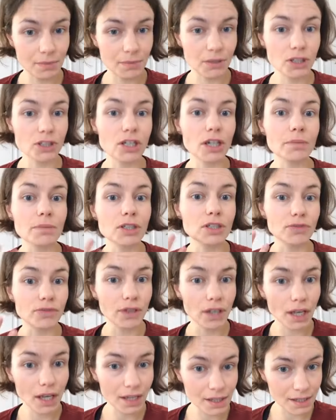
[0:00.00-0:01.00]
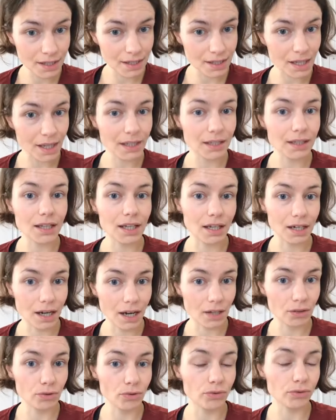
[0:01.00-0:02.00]
będzie chciała mieć więcej
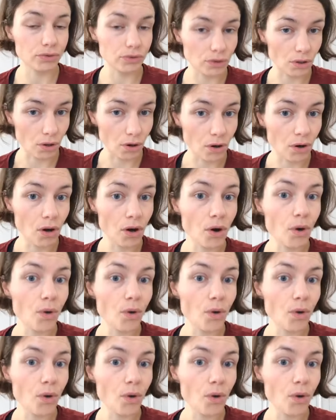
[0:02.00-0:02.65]
terenów do